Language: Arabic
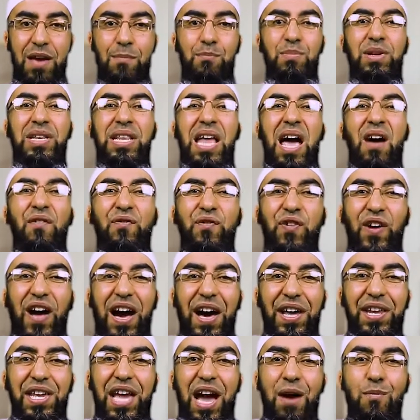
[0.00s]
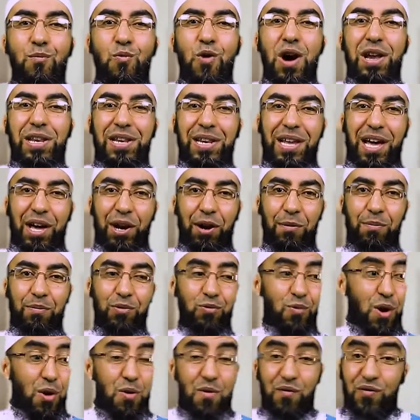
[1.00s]
من أفخر أموال العرب
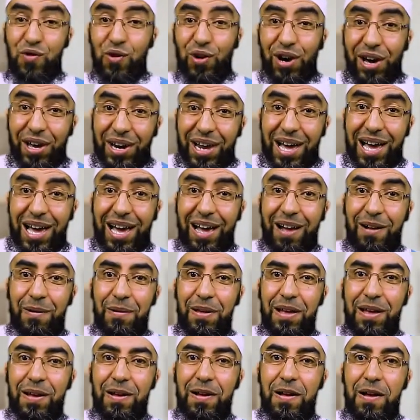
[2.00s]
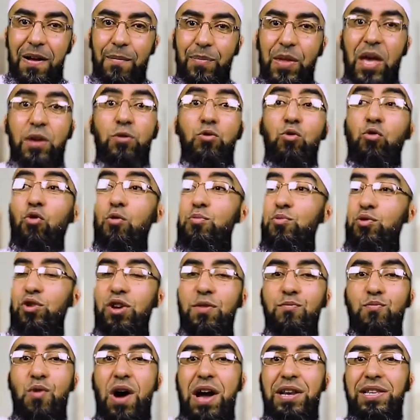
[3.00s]
وهم فقراء أيكم
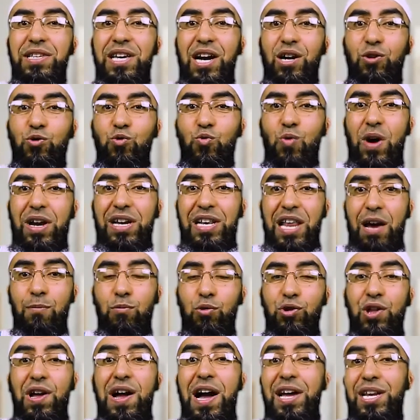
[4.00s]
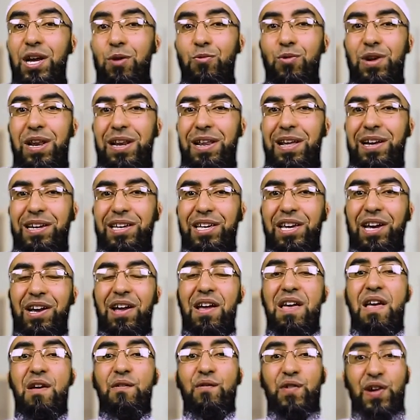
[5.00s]
يحب أن يغدو إلى بطحان أو إلى العقيق
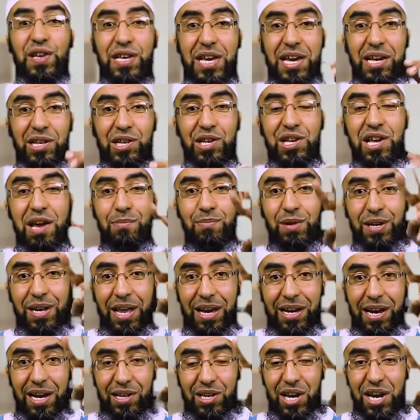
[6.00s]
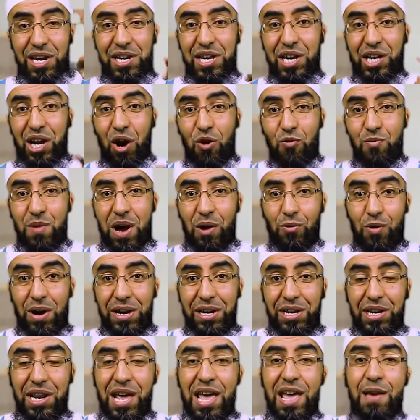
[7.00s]
فيأتي بناقتين
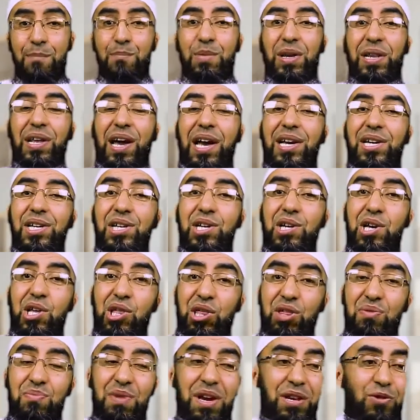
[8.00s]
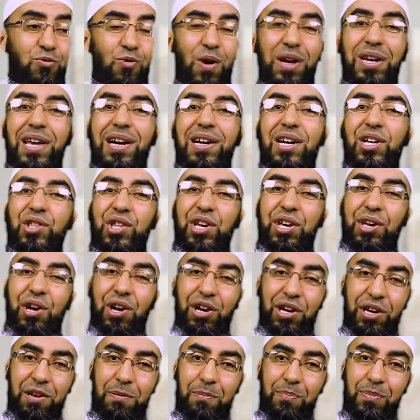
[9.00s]
كوموين من غير إثم ولا قطع
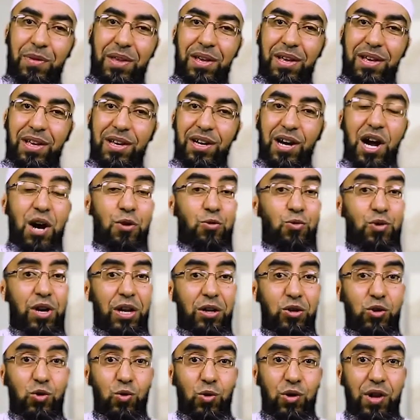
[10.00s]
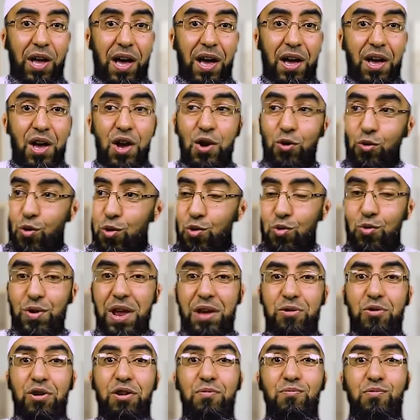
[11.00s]
رحم قالوا يا رسول الله كلنا
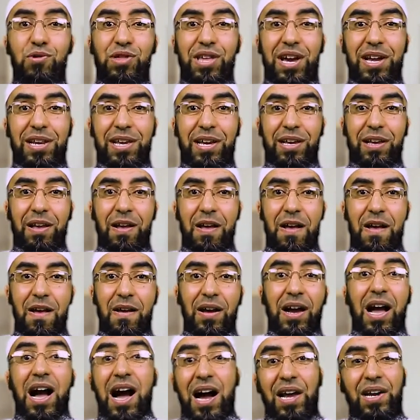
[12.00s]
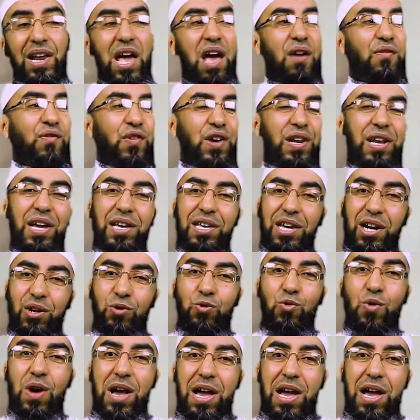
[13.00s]
يحب ذلك قال أفلا يغدو